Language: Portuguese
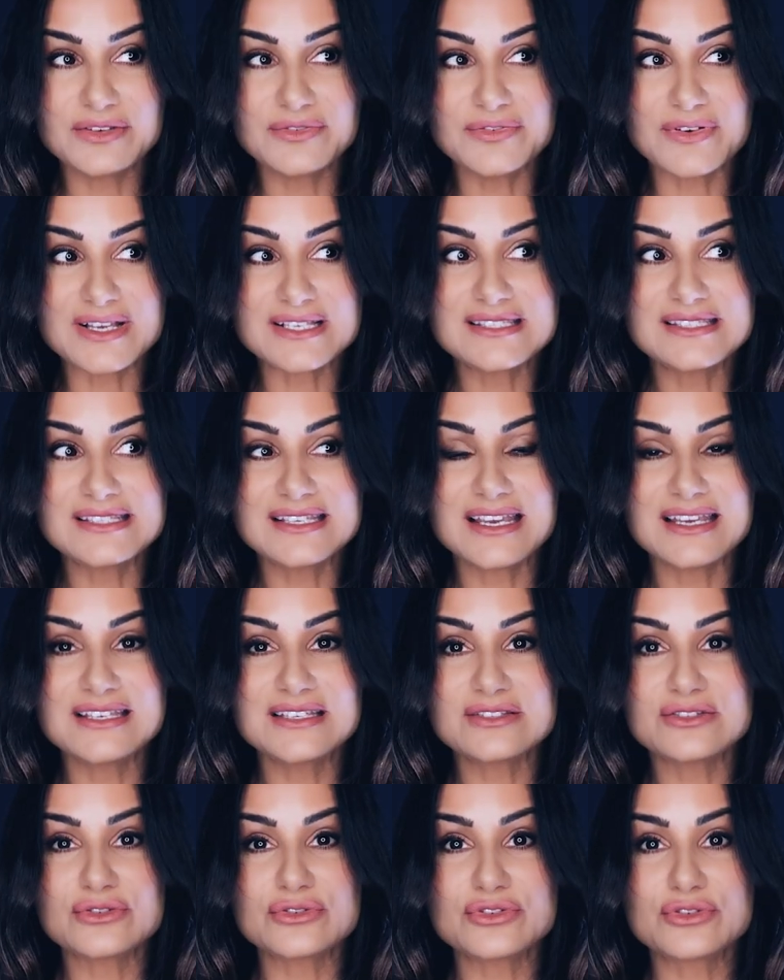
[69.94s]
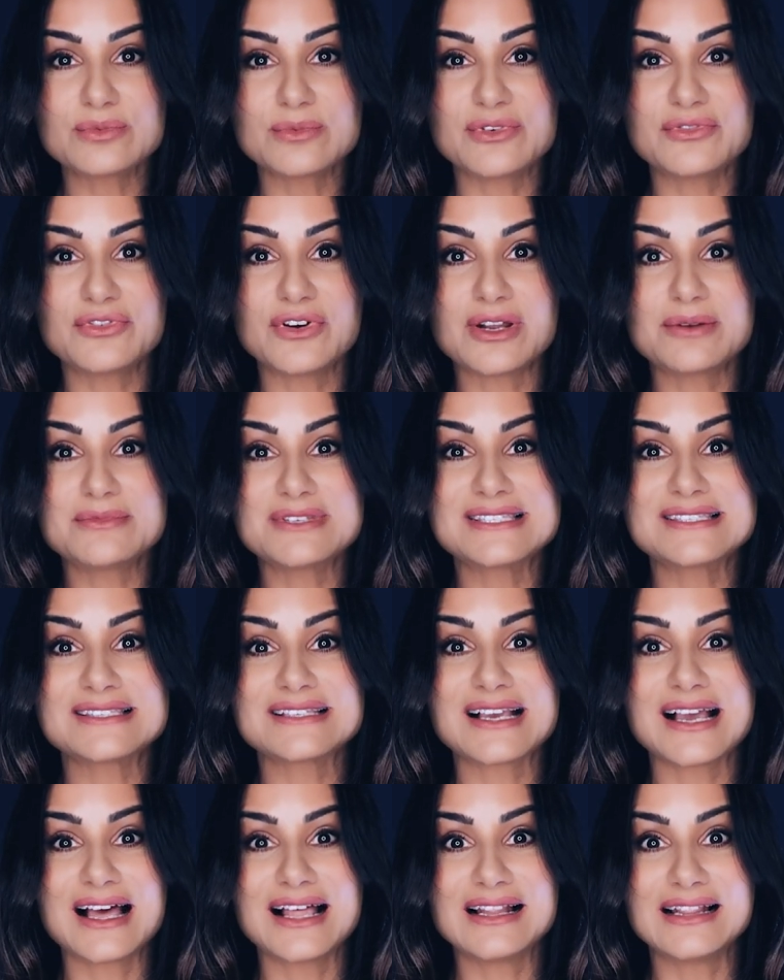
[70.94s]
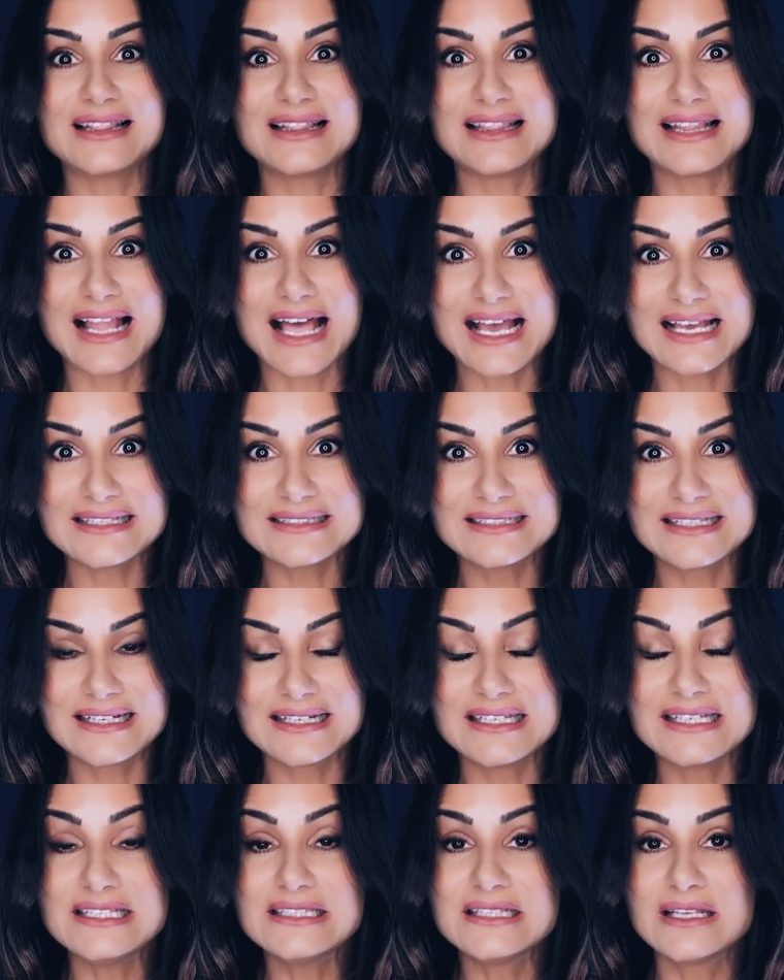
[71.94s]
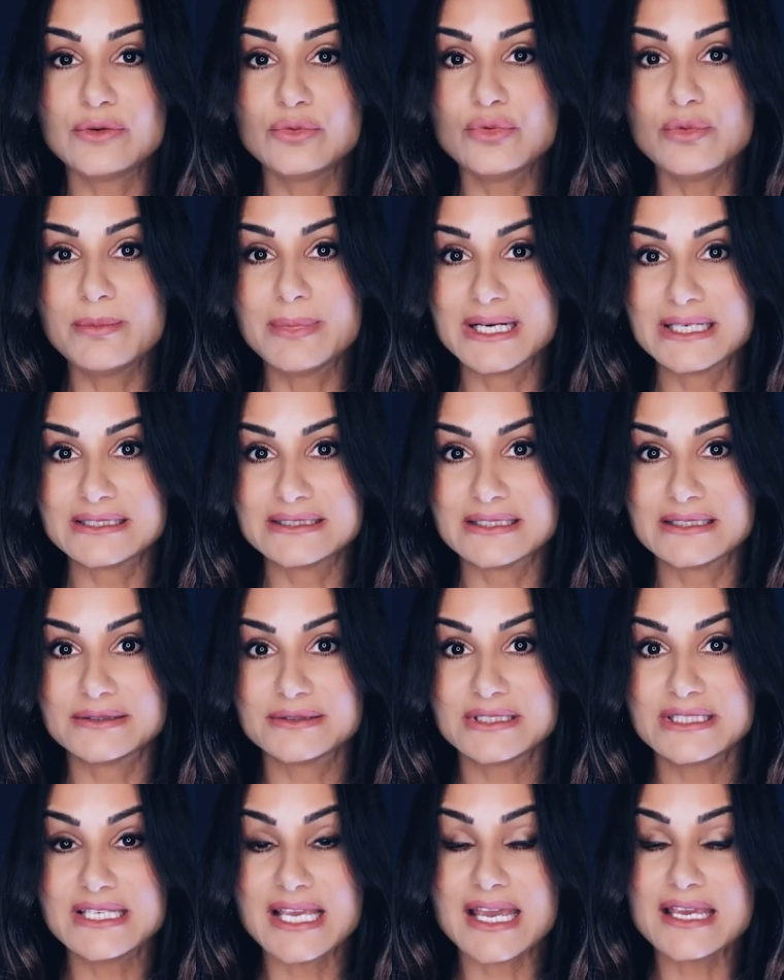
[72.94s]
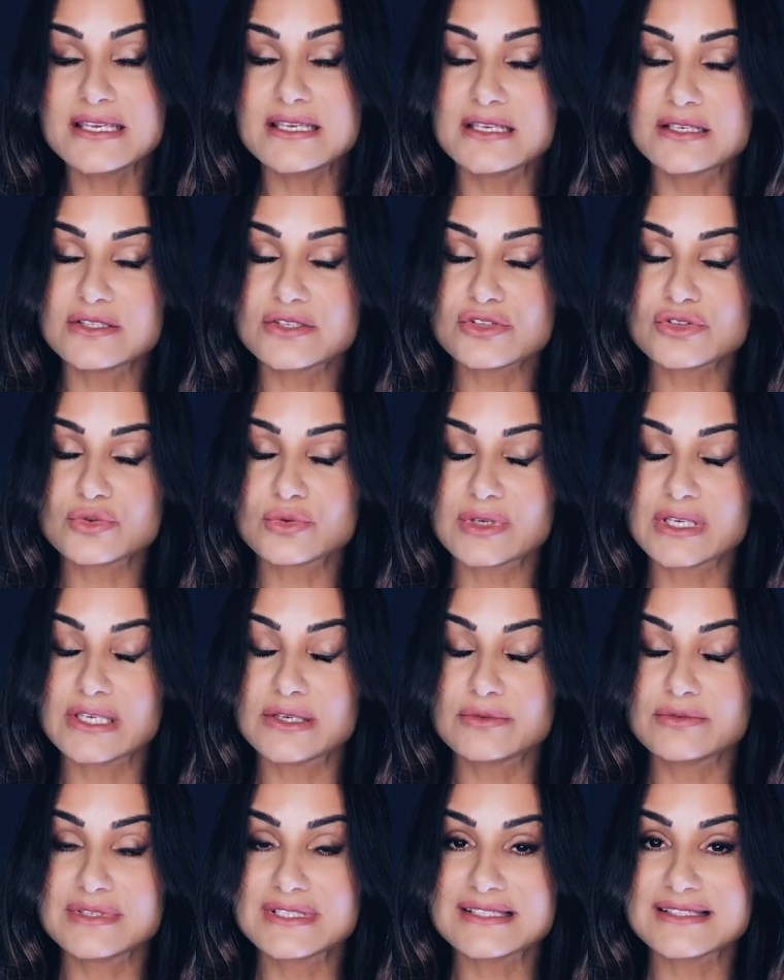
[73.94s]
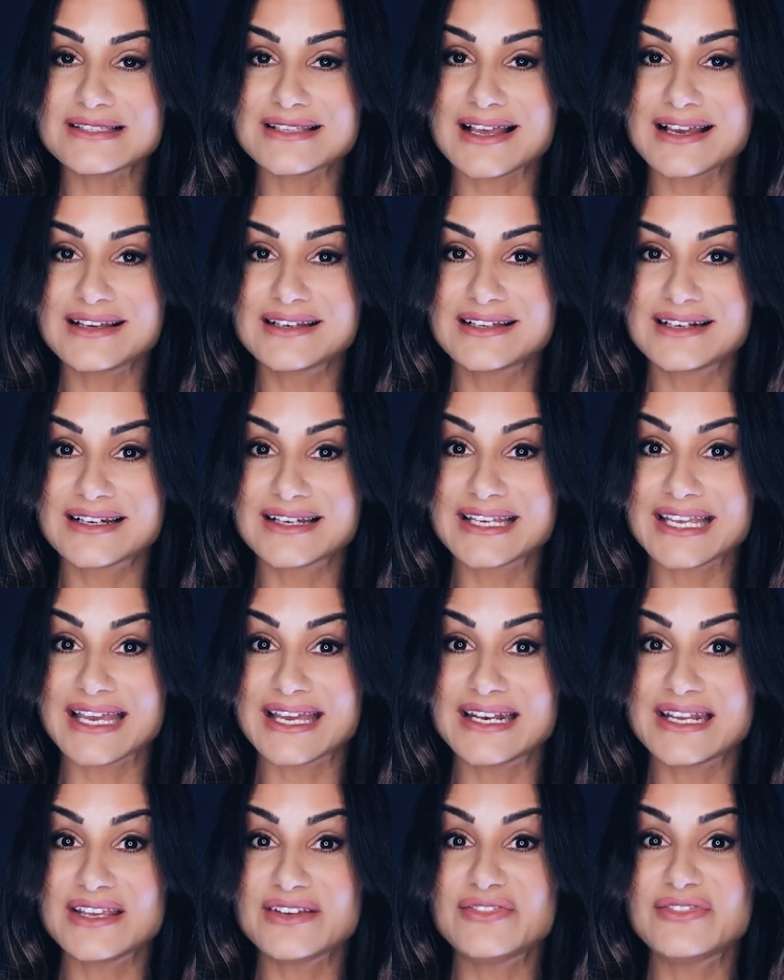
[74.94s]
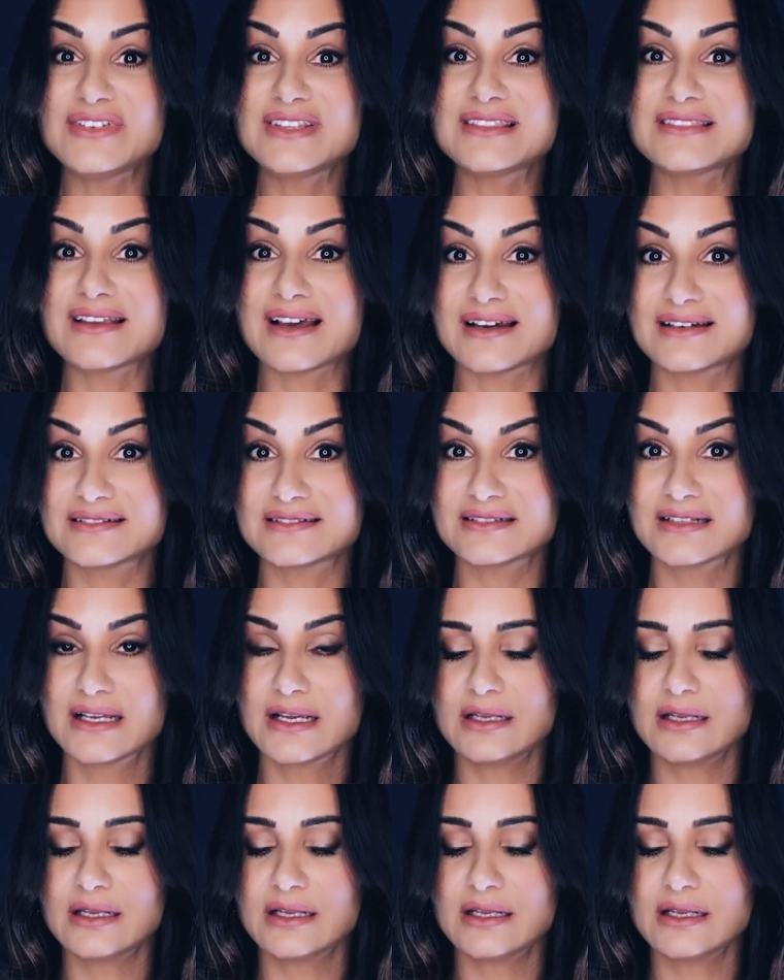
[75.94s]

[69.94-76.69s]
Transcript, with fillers: e fazia isso de uma forma escalada e não humana. E é isso que o Instagram quer evitar.